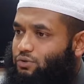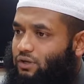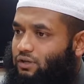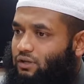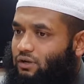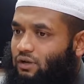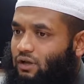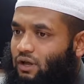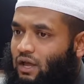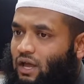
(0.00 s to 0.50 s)

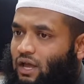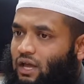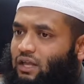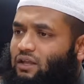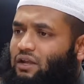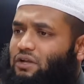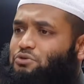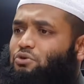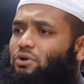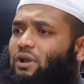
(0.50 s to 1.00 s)
சுண்ணத்துன்னு
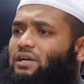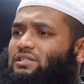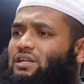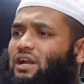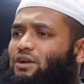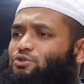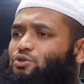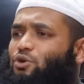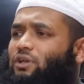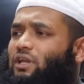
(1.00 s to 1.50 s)
இது ரசூல்லா
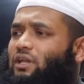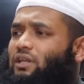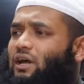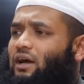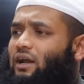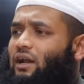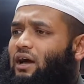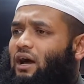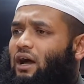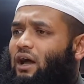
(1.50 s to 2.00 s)
இஸ்லாம் சொல்லி
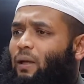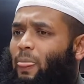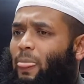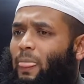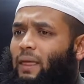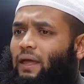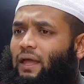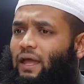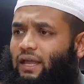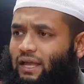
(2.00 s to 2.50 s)
தந்தாங்களா
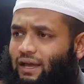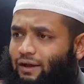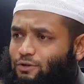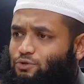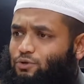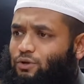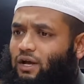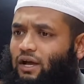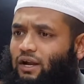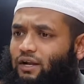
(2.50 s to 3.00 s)

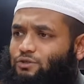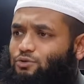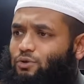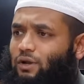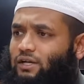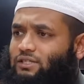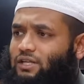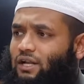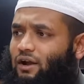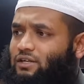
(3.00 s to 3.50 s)
எங்கேயாவது சொன்னாங்க
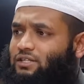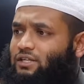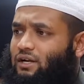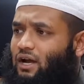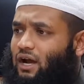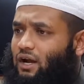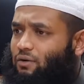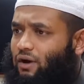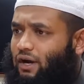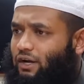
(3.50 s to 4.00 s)
ரசூல்லா
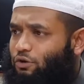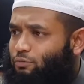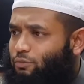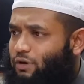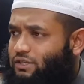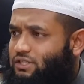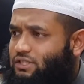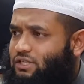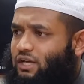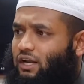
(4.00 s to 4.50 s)
இஸ்லாம் நாலு வாட்டி
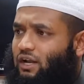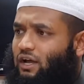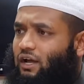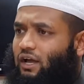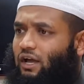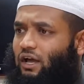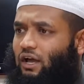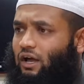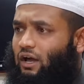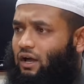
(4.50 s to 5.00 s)
உம்ரா
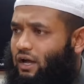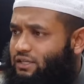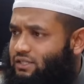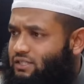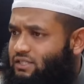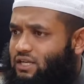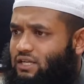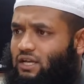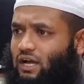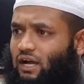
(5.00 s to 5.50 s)
செஞ்சுக்கிறாங்க
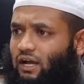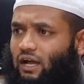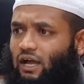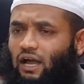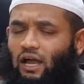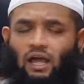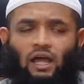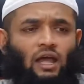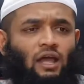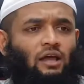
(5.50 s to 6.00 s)
ஹஜ்ஜி செஞ்சாங்க
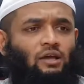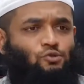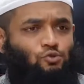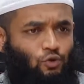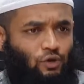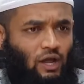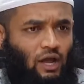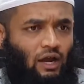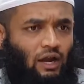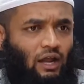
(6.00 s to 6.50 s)

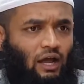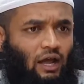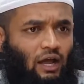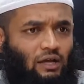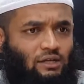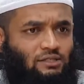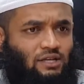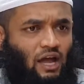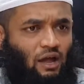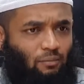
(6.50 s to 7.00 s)
சொன்னாங்களா
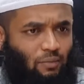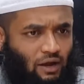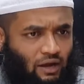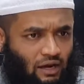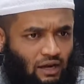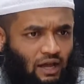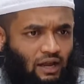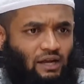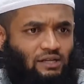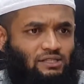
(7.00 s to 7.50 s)

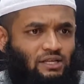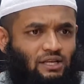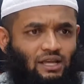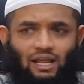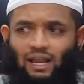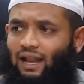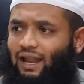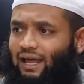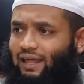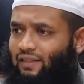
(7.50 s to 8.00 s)
சஹாபாக்கள் யாரும்
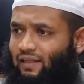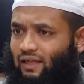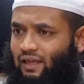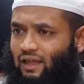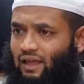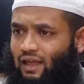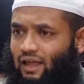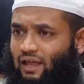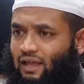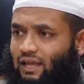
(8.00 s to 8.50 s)
இல்லை இது
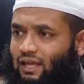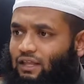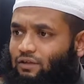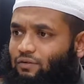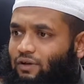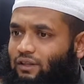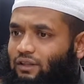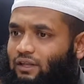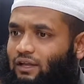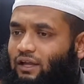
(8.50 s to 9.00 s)
இது
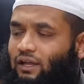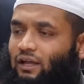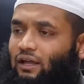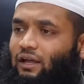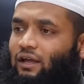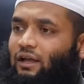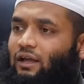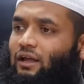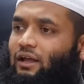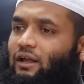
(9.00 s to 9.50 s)
வந்து
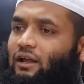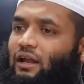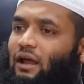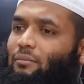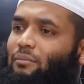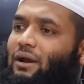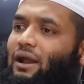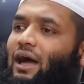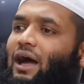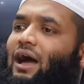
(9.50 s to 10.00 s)

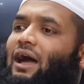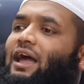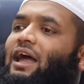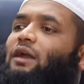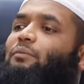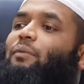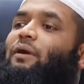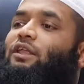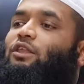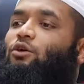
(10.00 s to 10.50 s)
நம்மளாக
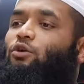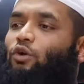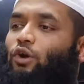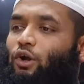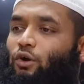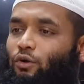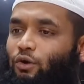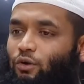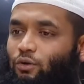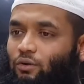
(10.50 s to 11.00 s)
ஏற்படுத்தி
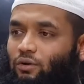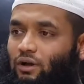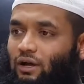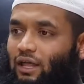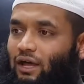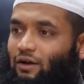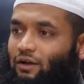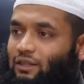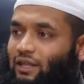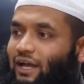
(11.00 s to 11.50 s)
கொண்டு உண்டு
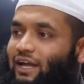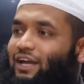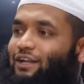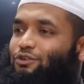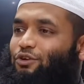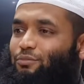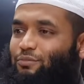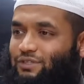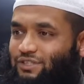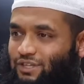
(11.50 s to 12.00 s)
அதாவது
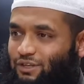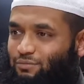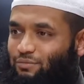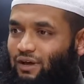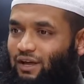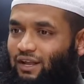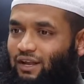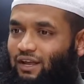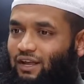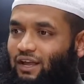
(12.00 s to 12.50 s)
தஹியத்துல் மஸ்ஜித்
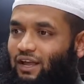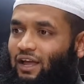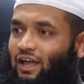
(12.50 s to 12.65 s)
மாதிரி